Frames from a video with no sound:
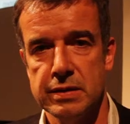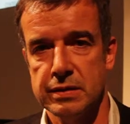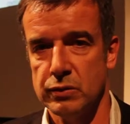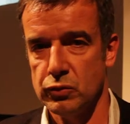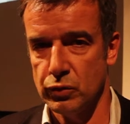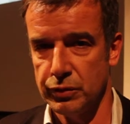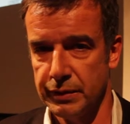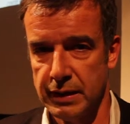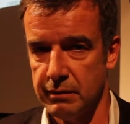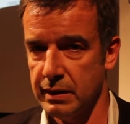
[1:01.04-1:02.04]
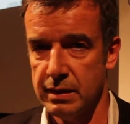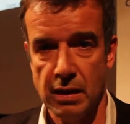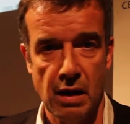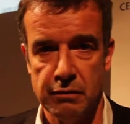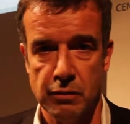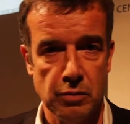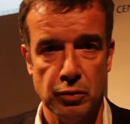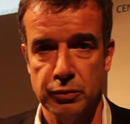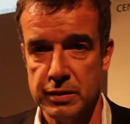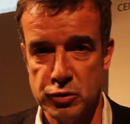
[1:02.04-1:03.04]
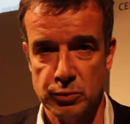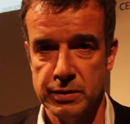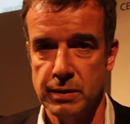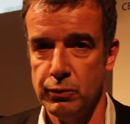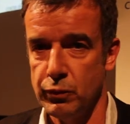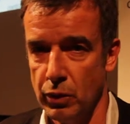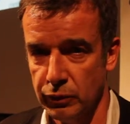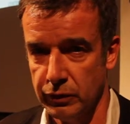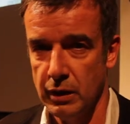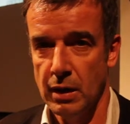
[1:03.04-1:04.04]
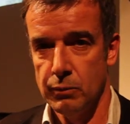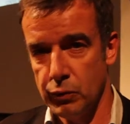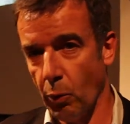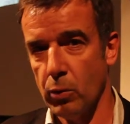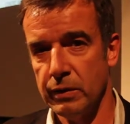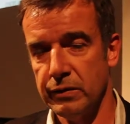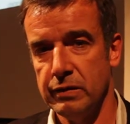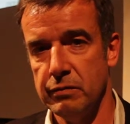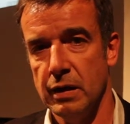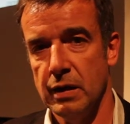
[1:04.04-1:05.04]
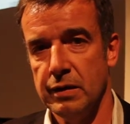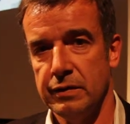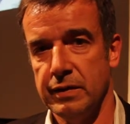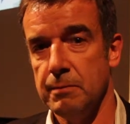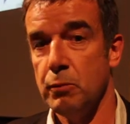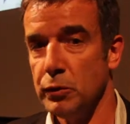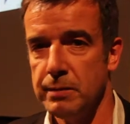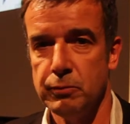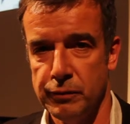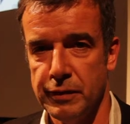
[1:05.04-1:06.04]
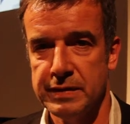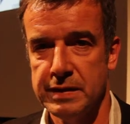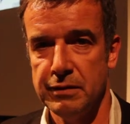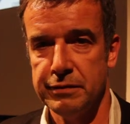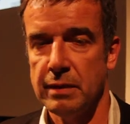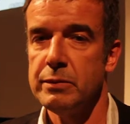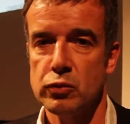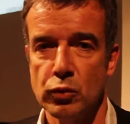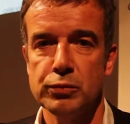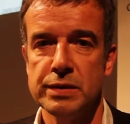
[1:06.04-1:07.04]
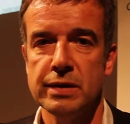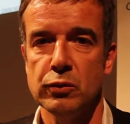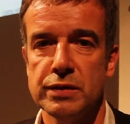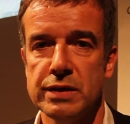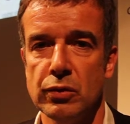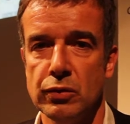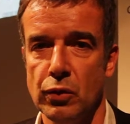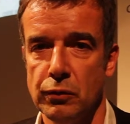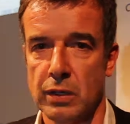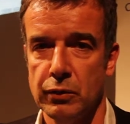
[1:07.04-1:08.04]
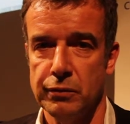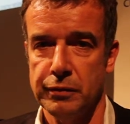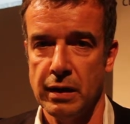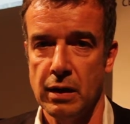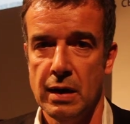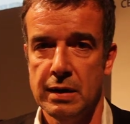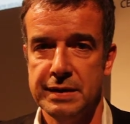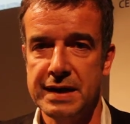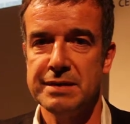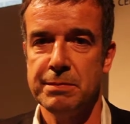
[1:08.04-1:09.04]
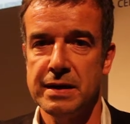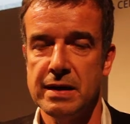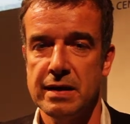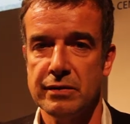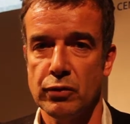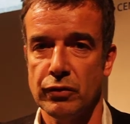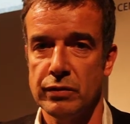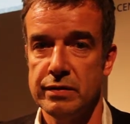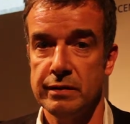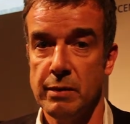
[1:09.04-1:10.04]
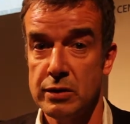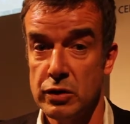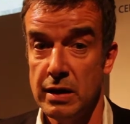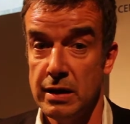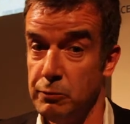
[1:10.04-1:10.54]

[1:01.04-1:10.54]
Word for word: ça c'est toujours notre travail. Avant, quand les choses étaient plus lentes, plus progressives, c'était peut-être plus facile à faire, mais aujourd'hui c'est aussi notre devoir de le faire, d'expliquer qu'est-ce que sont les images.